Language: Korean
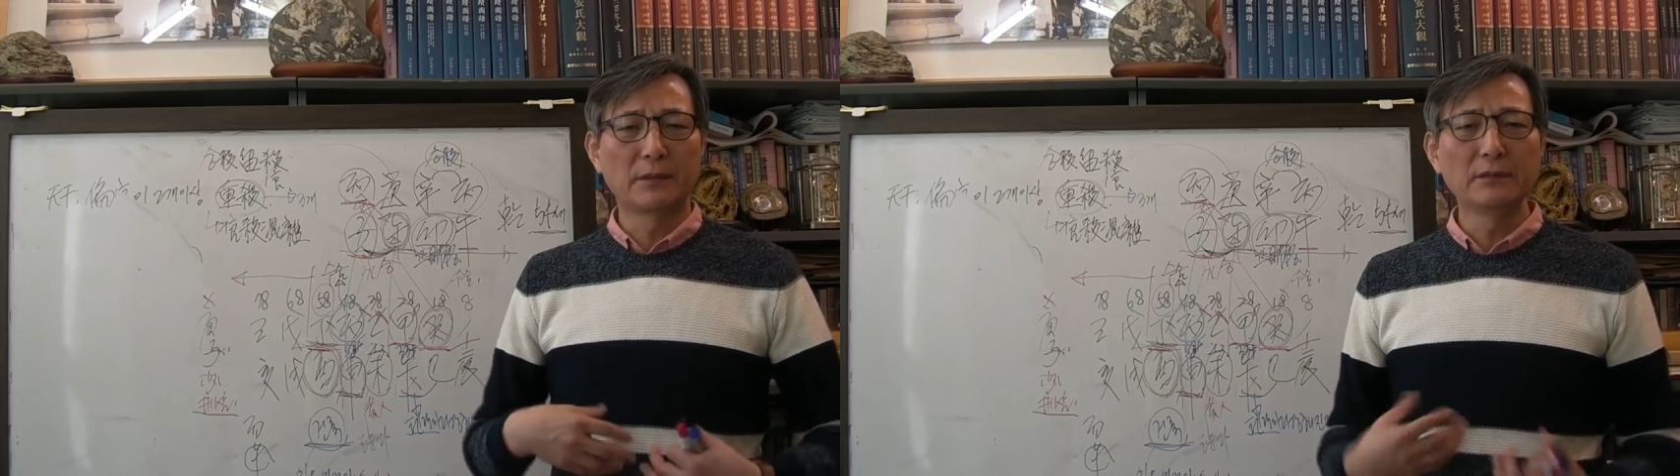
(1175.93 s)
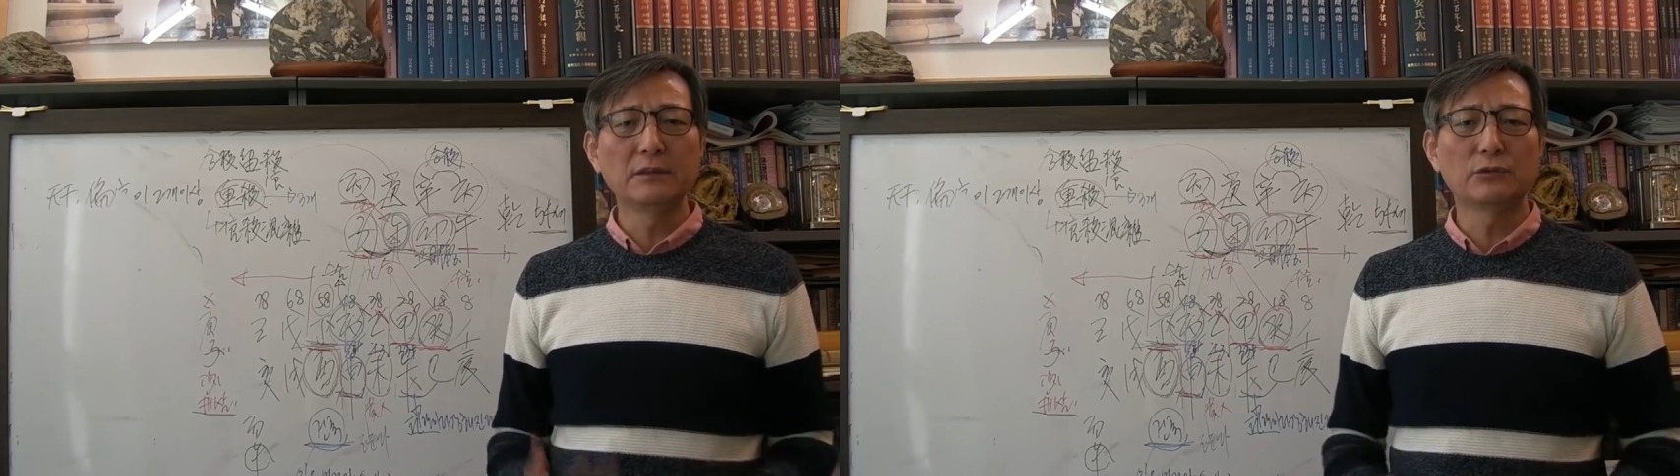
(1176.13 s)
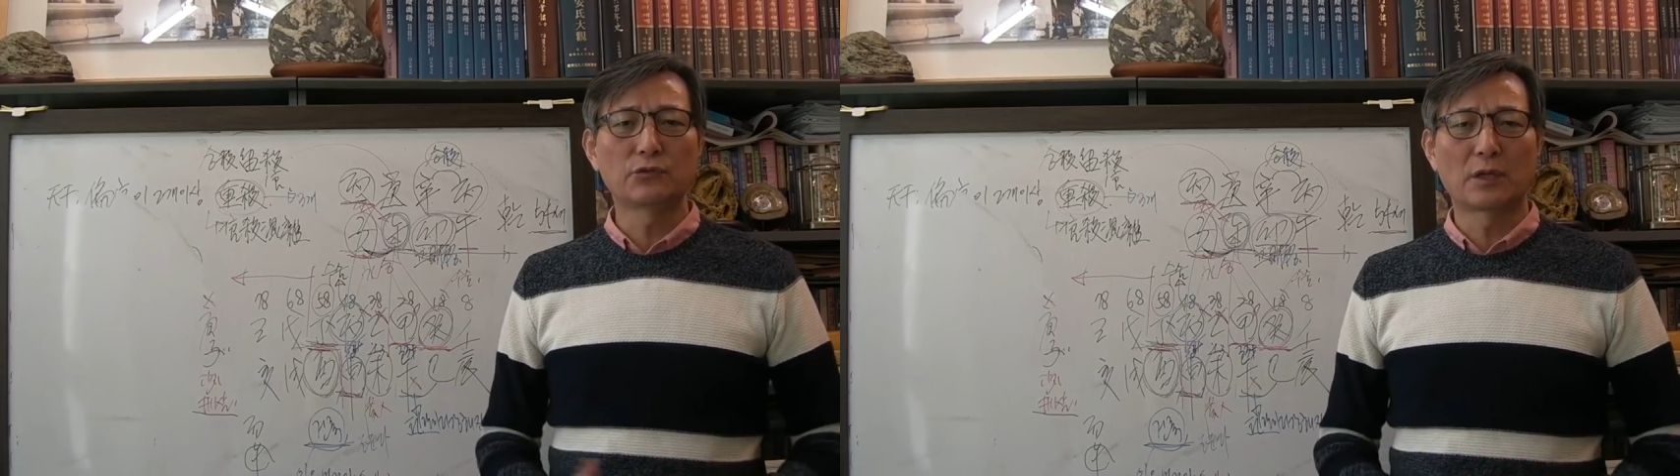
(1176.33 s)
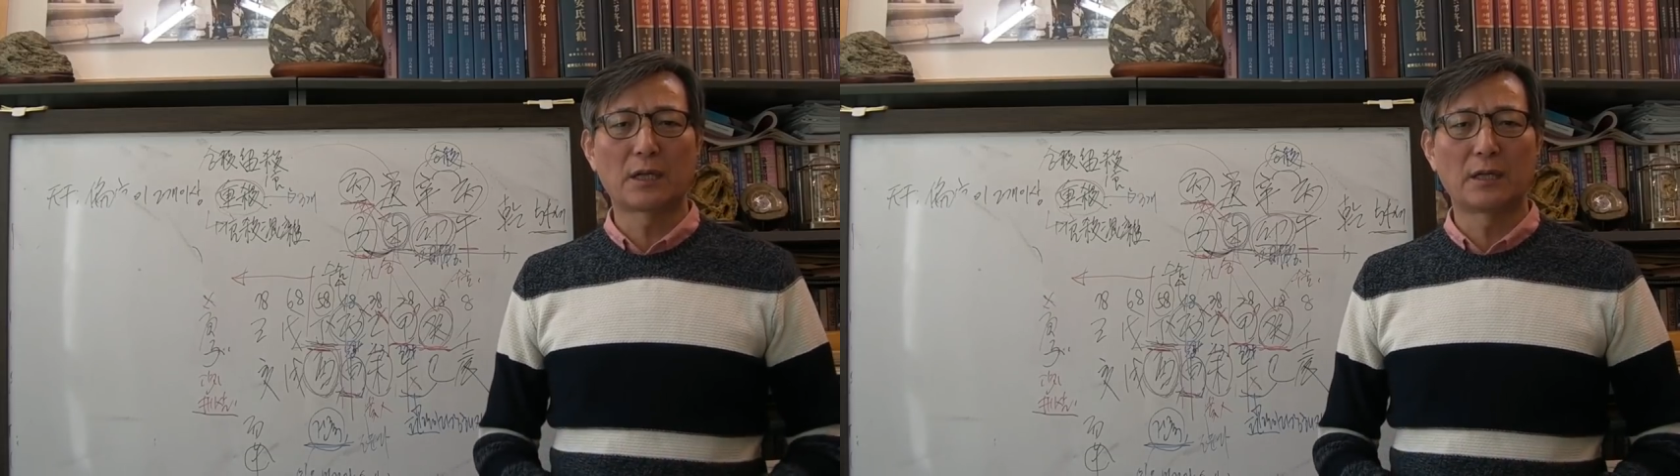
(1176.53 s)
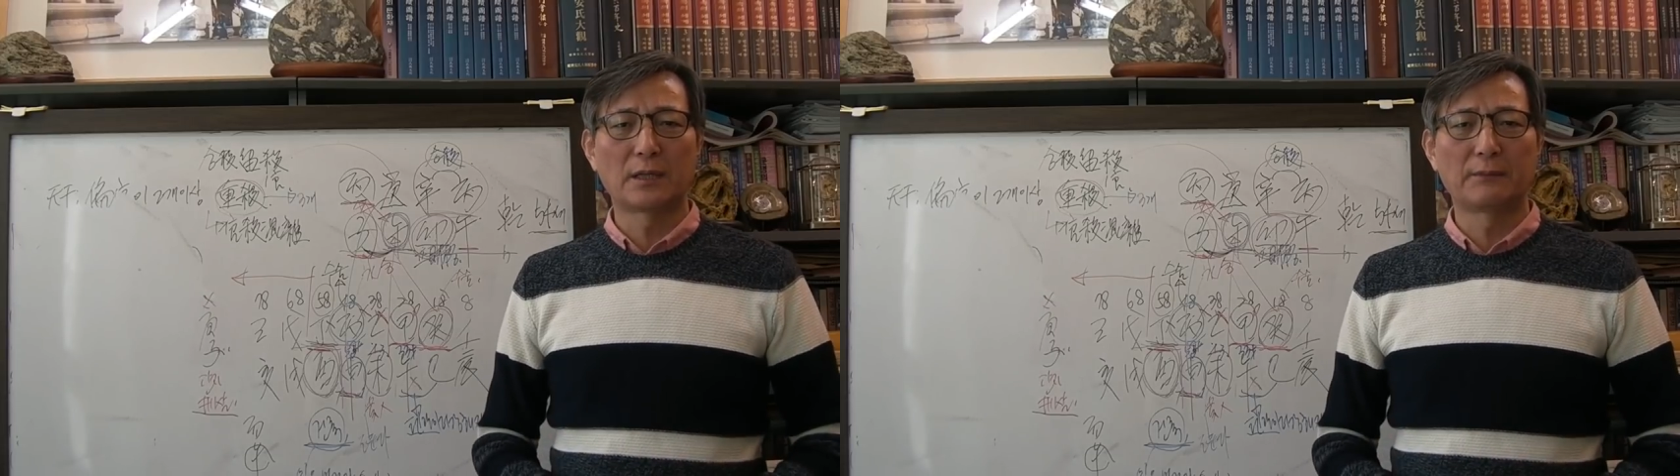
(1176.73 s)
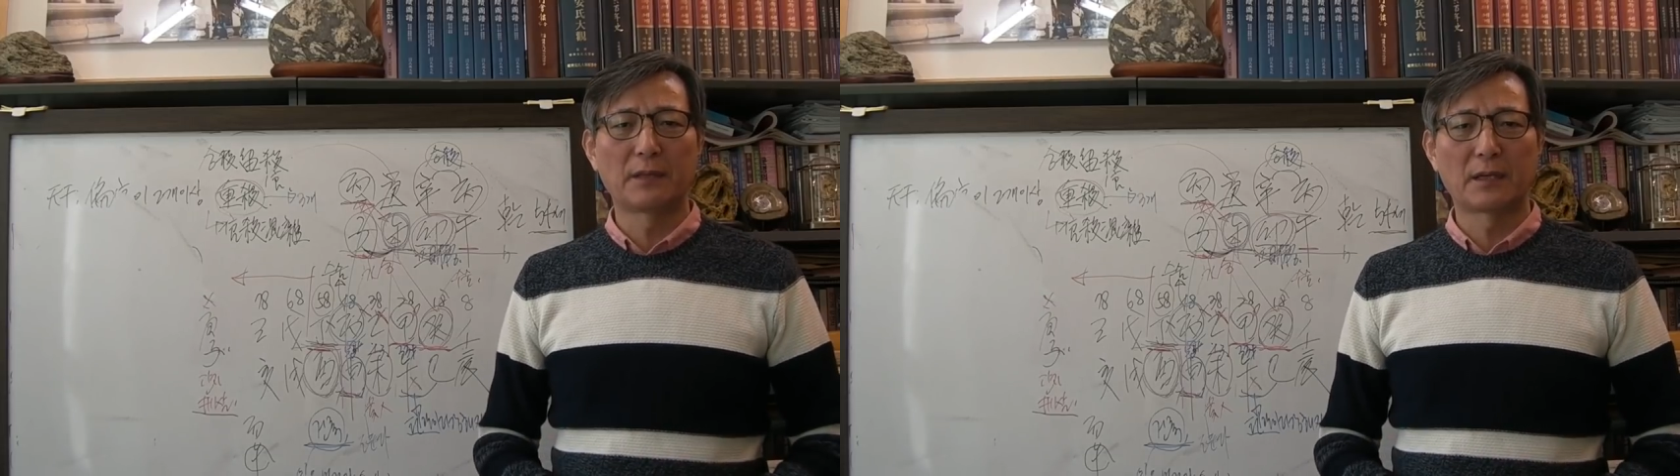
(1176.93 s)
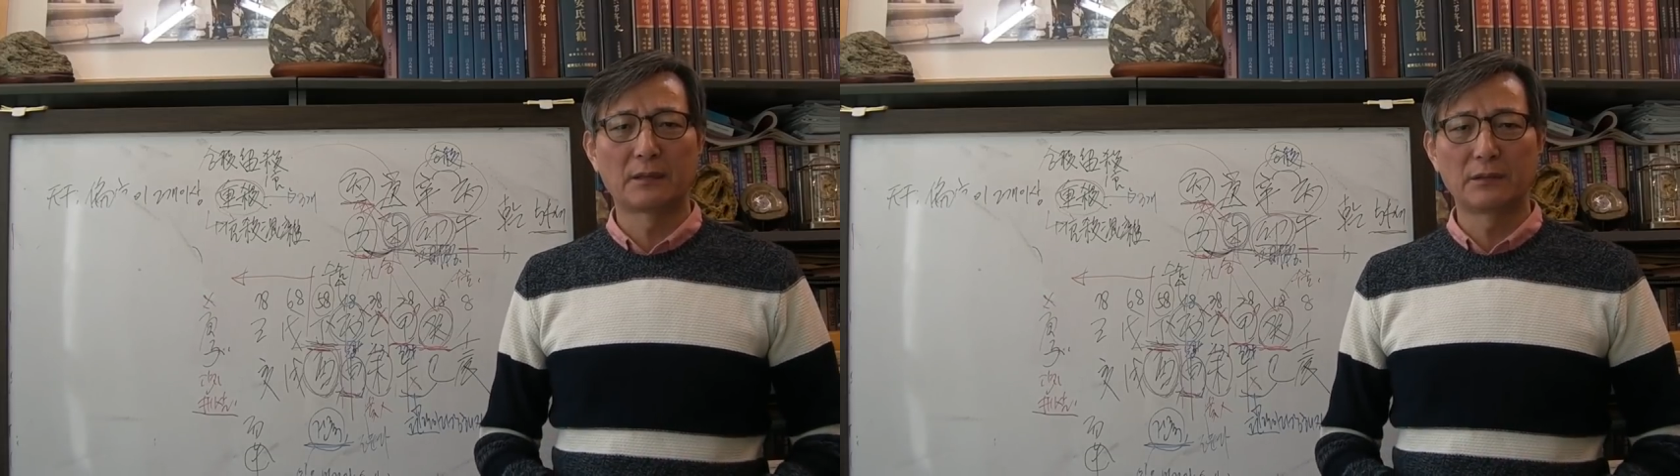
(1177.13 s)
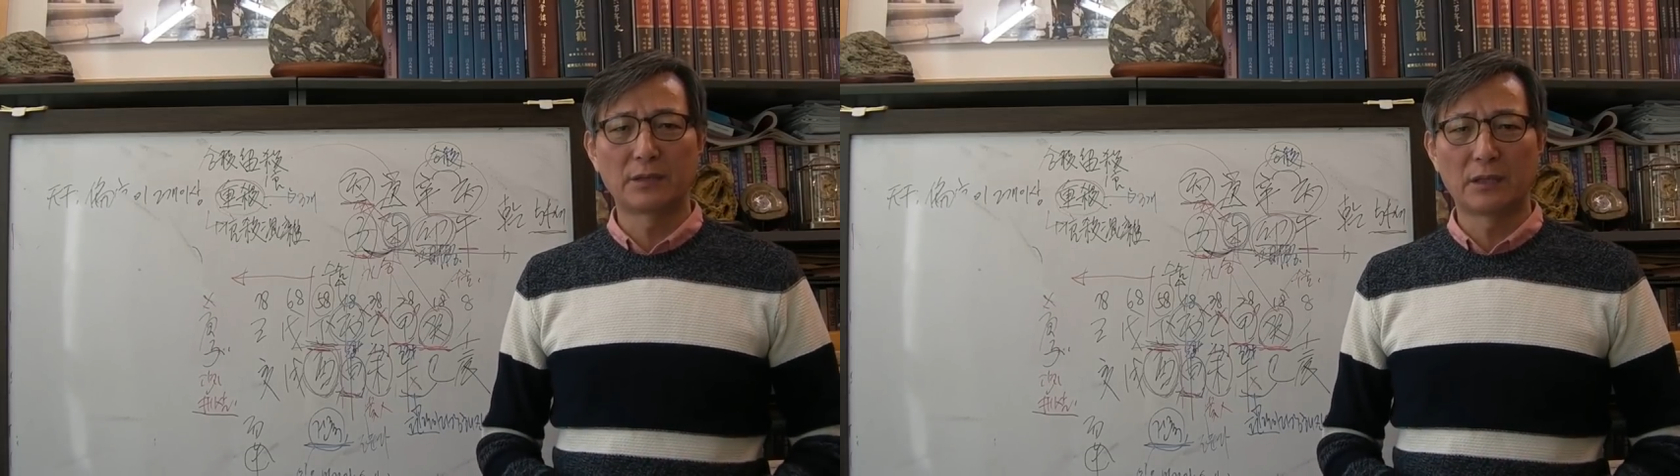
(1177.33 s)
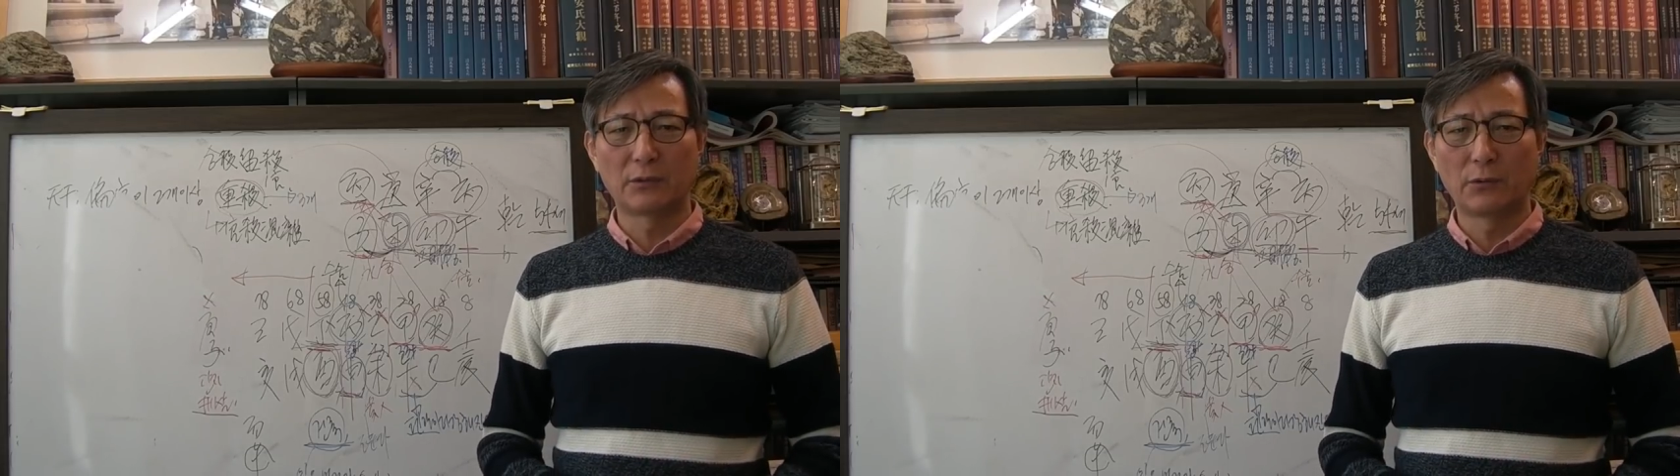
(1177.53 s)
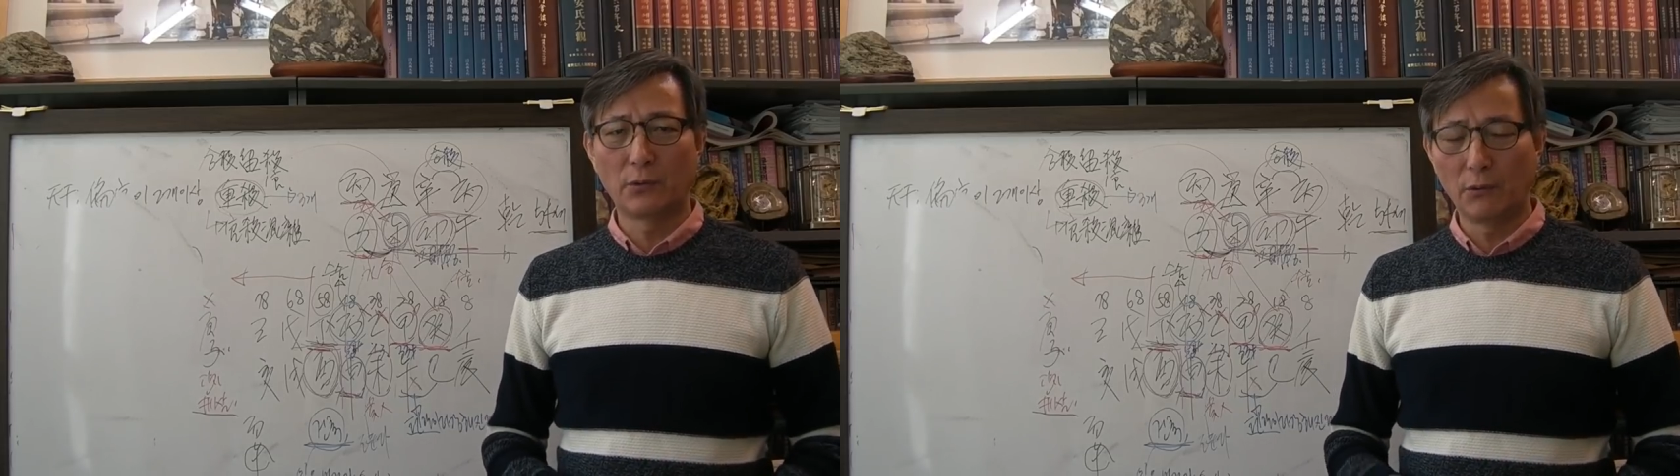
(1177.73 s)
던질 줄 알아야 됩니다. 그렇지
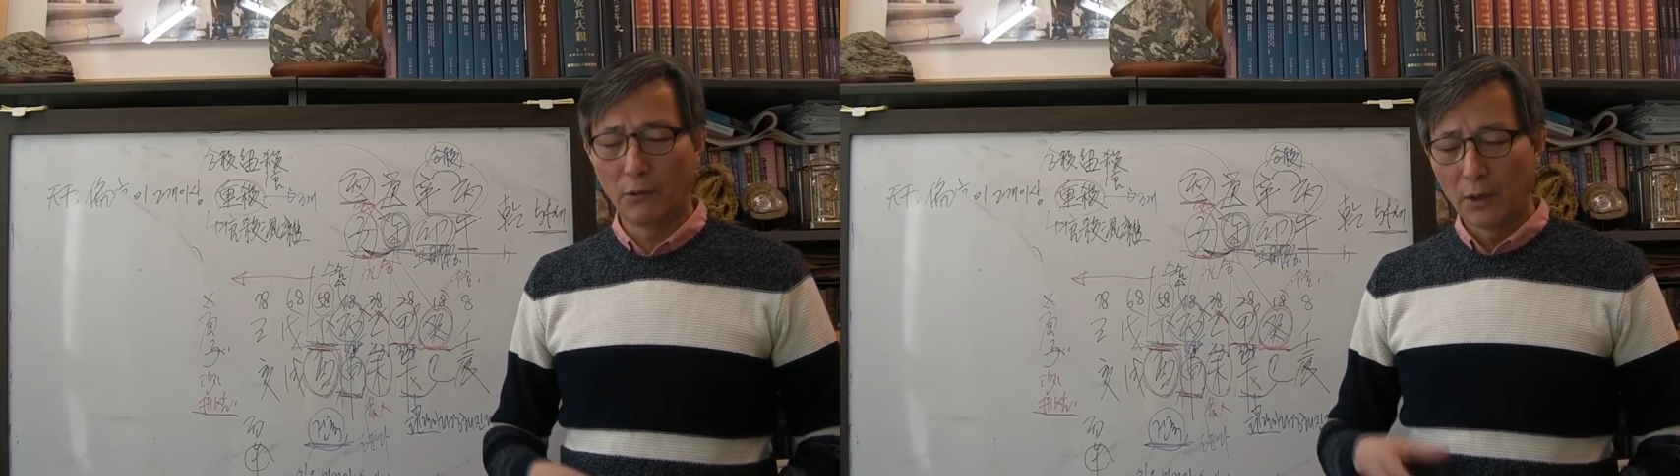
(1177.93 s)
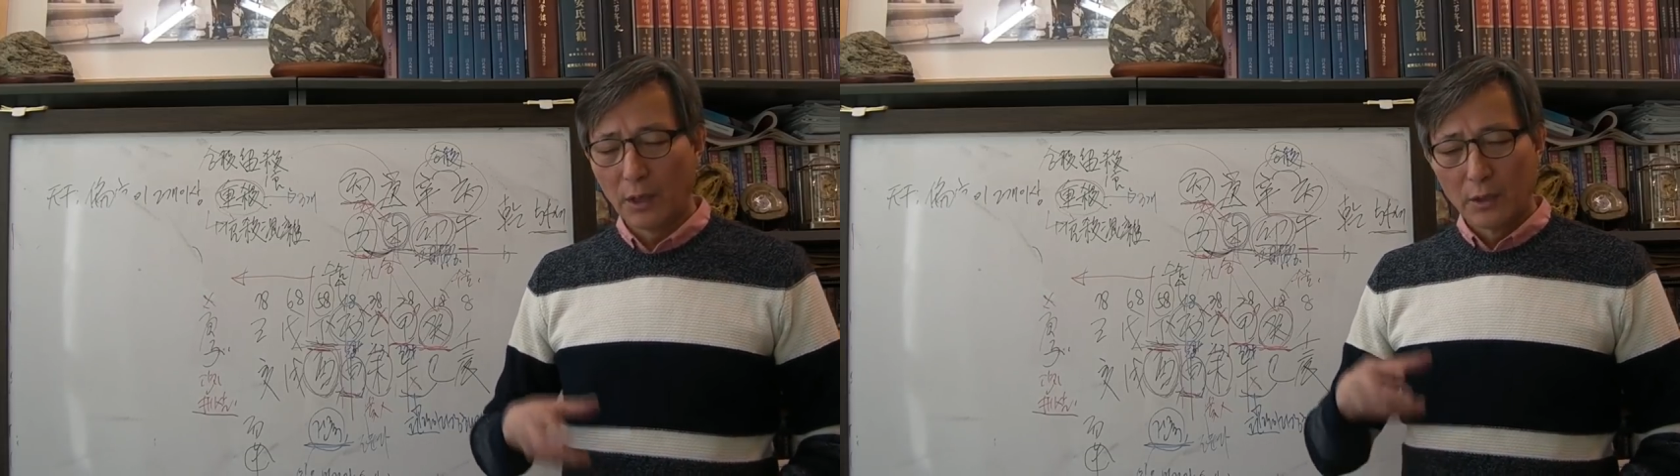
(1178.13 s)
않고